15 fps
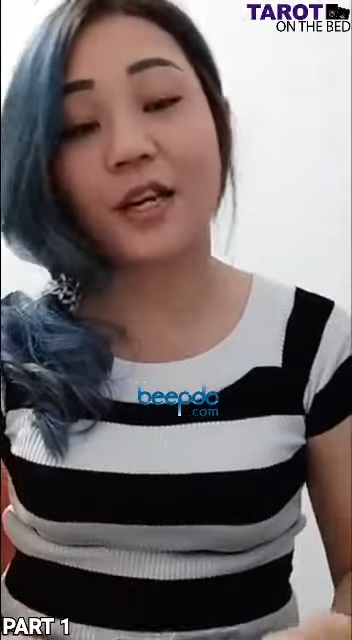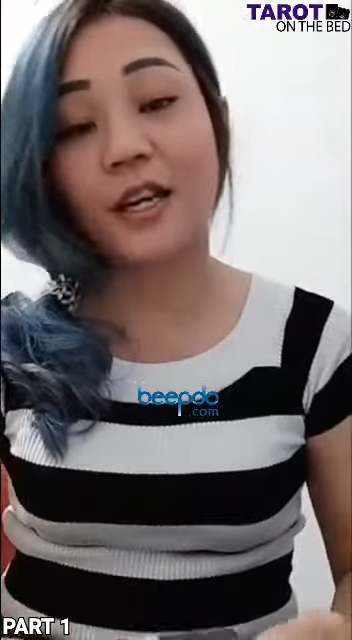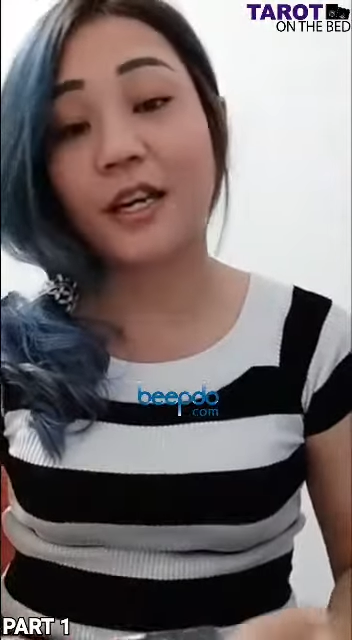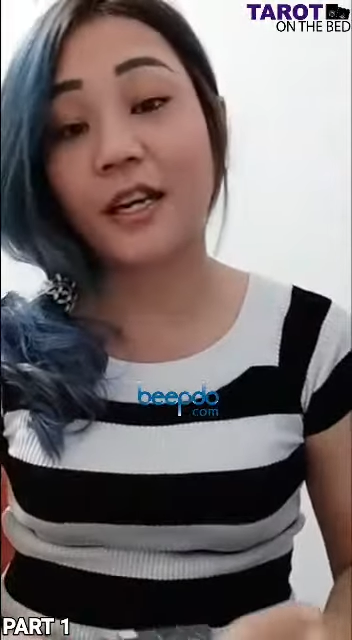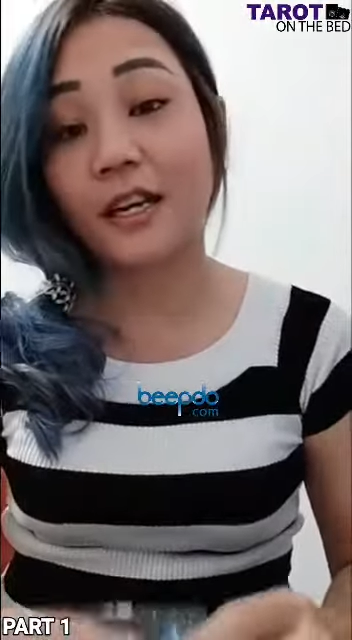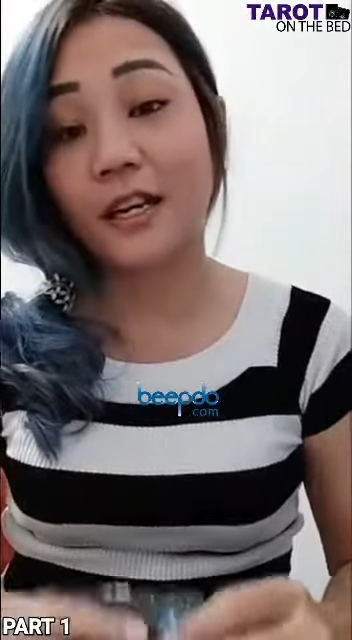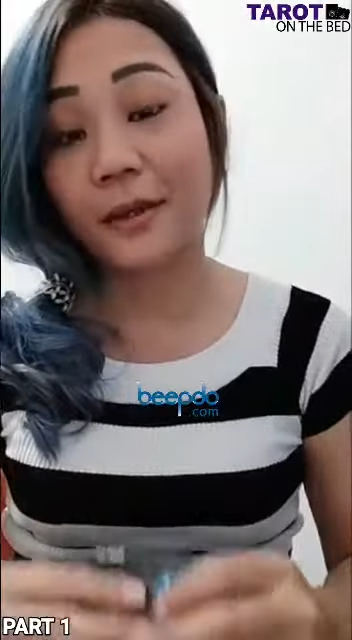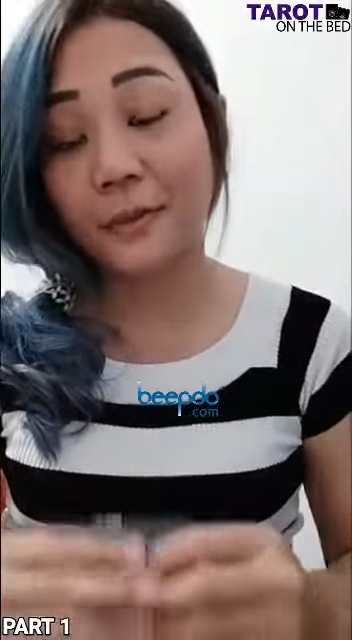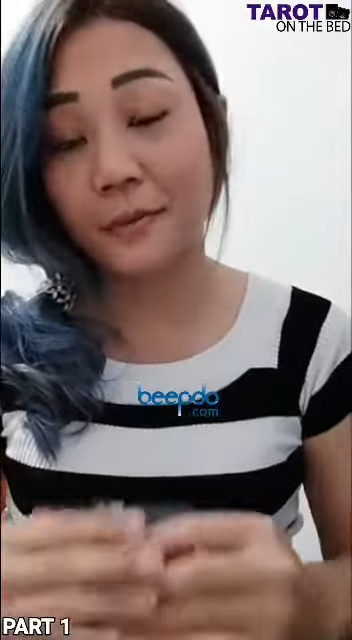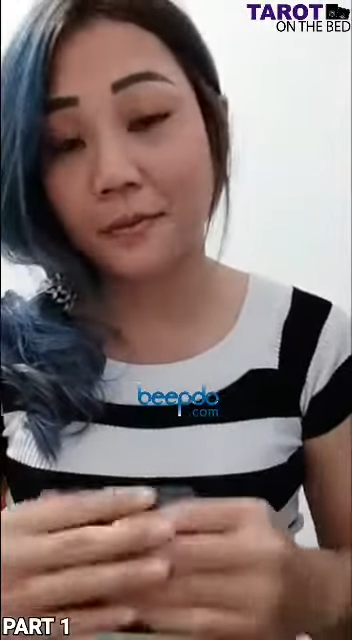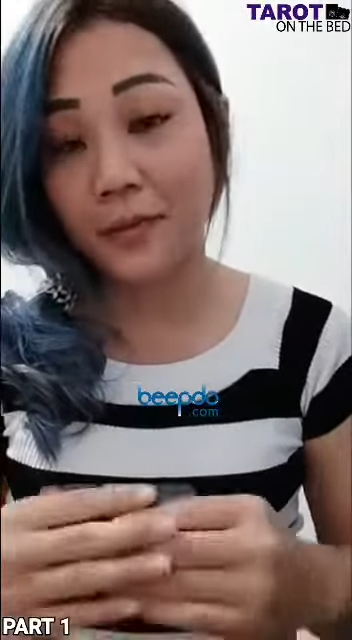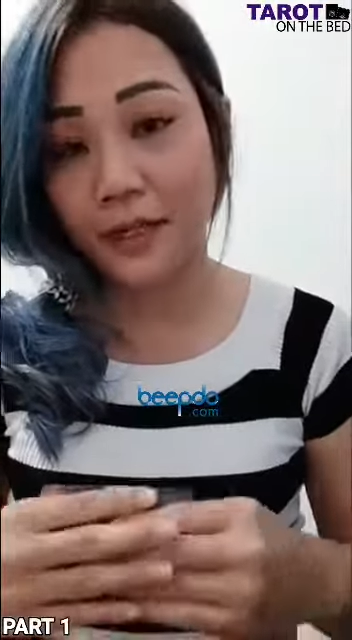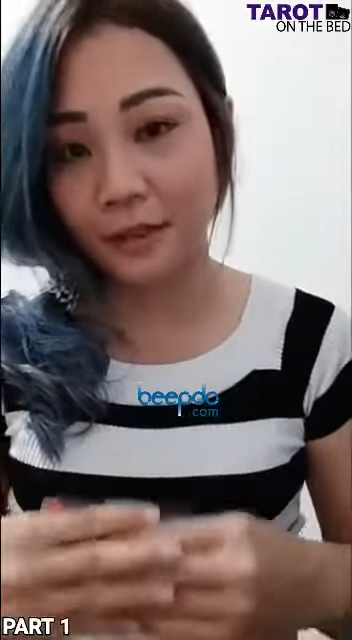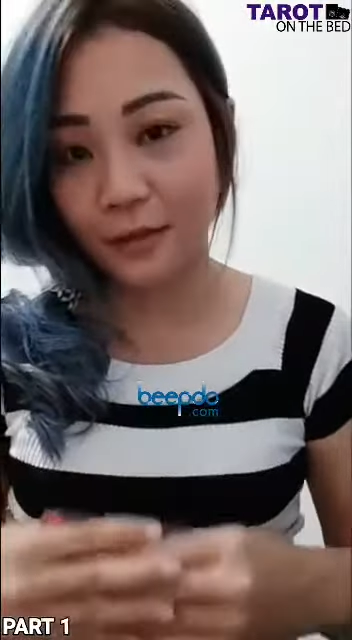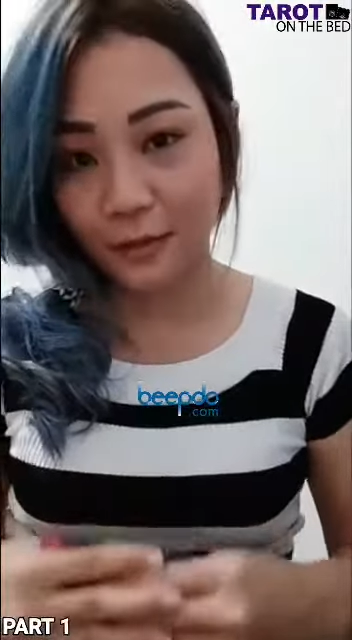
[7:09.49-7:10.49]
readingannya
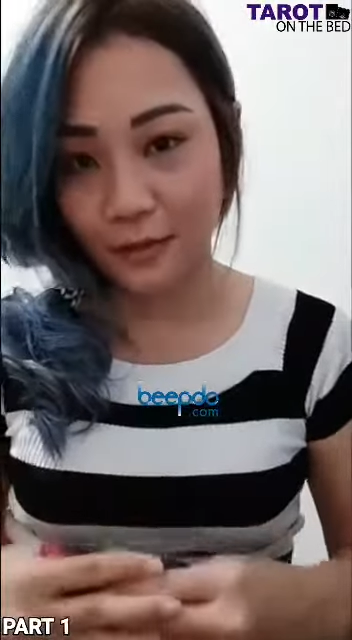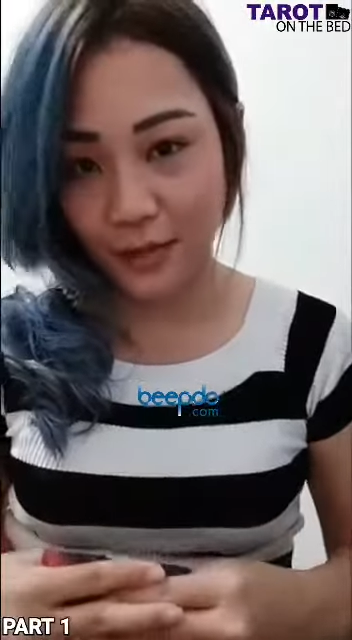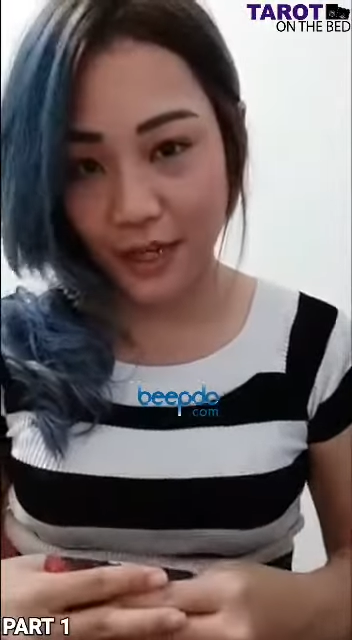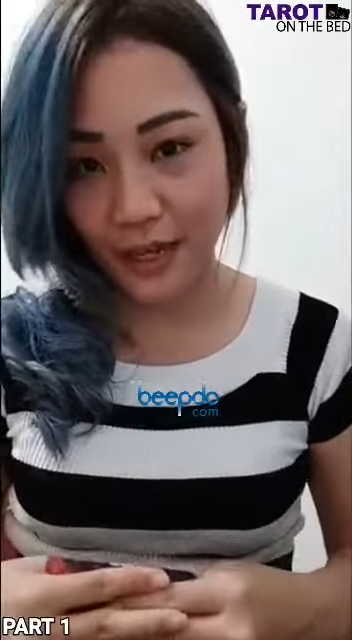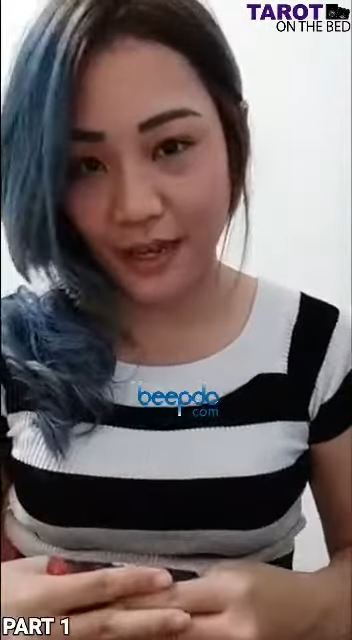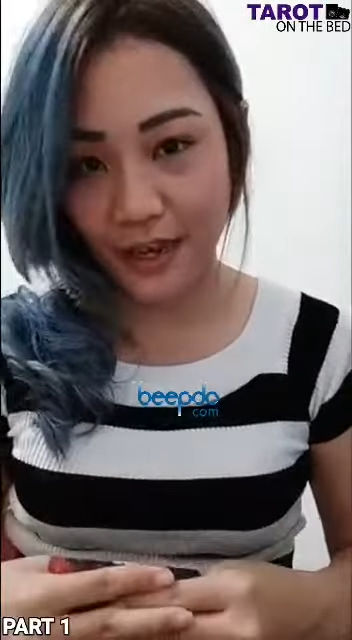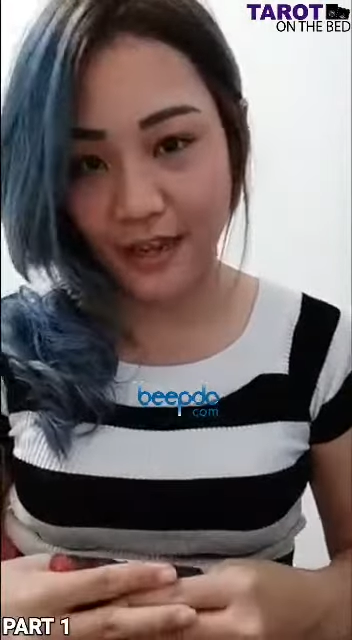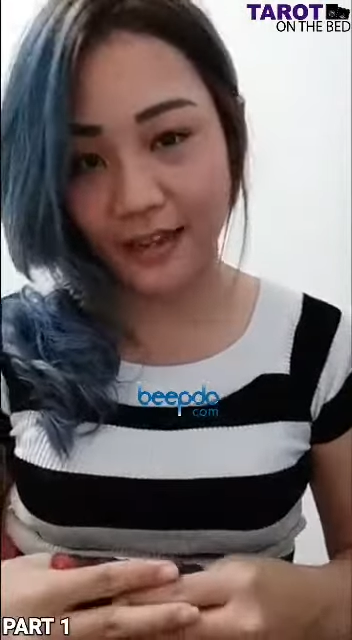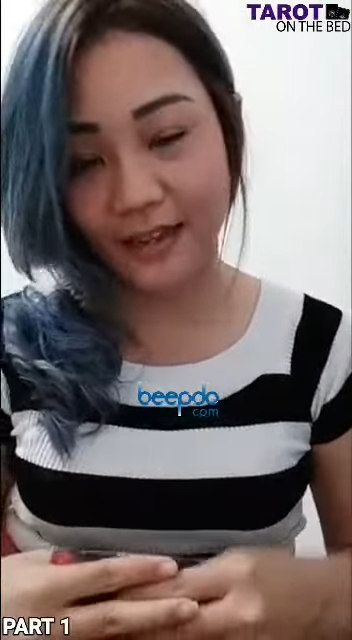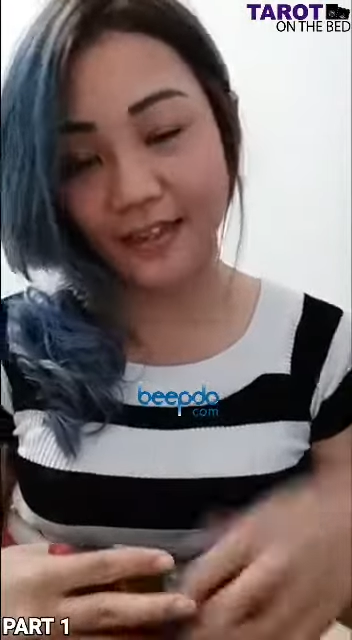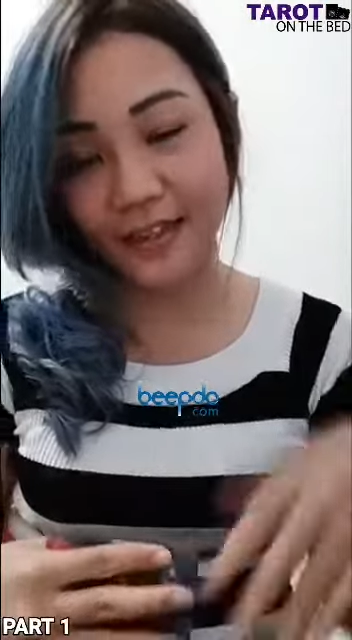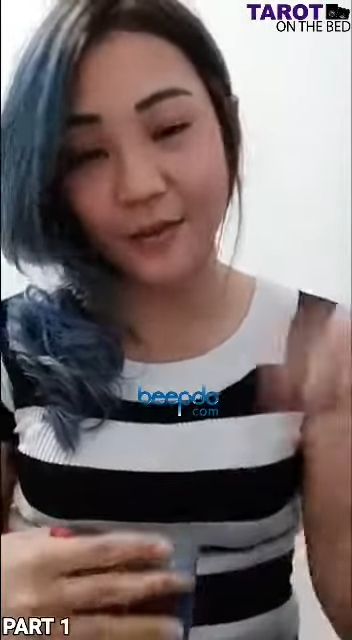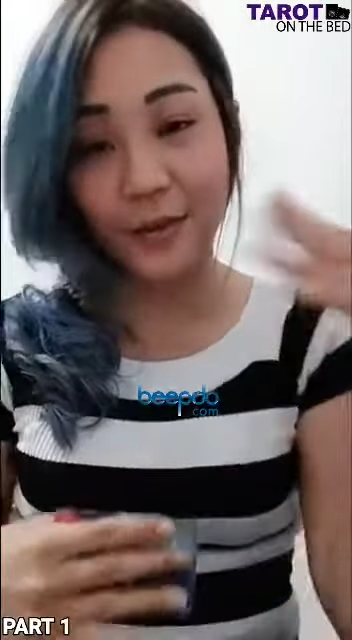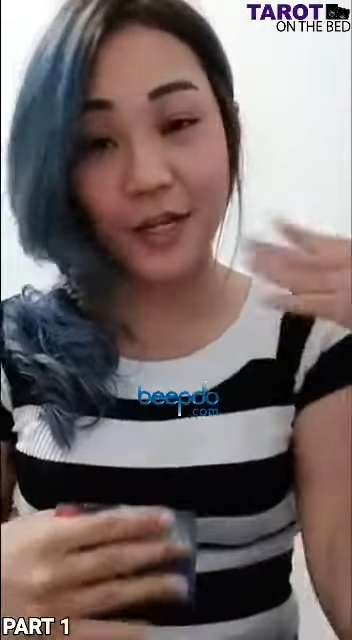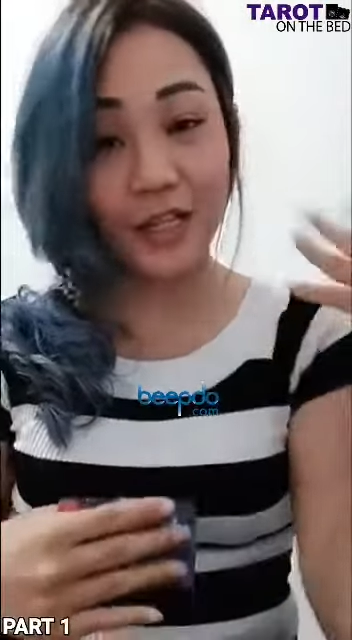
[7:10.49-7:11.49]
membantu ya kan
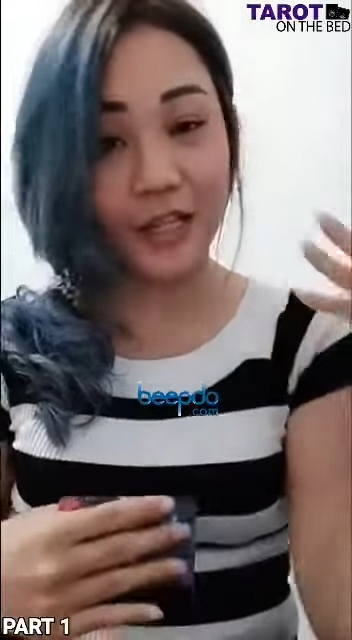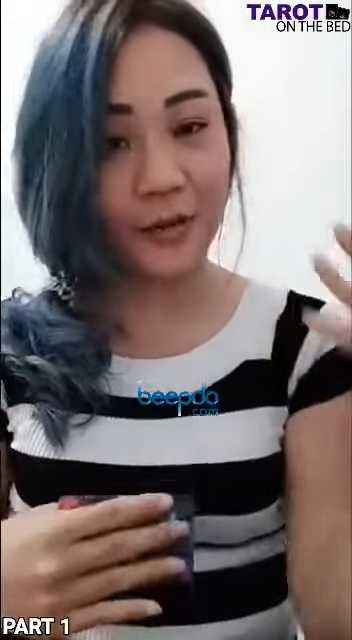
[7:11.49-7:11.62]
jadi udah